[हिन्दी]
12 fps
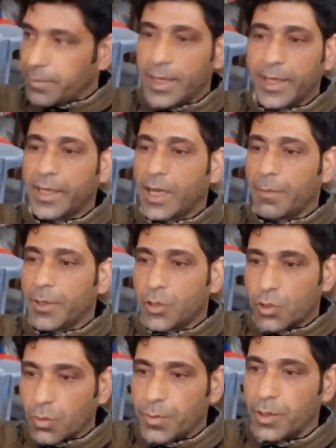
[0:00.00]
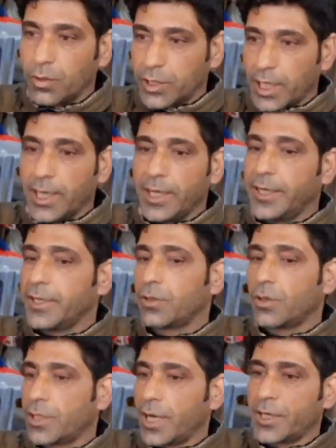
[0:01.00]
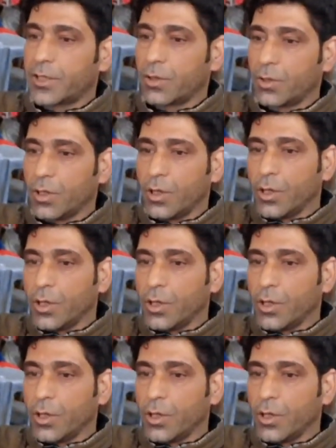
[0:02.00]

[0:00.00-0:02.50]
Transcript: मिलेगी यहाँ पे जो भी हो चाहे लेडीज़ हो जेंट्स हो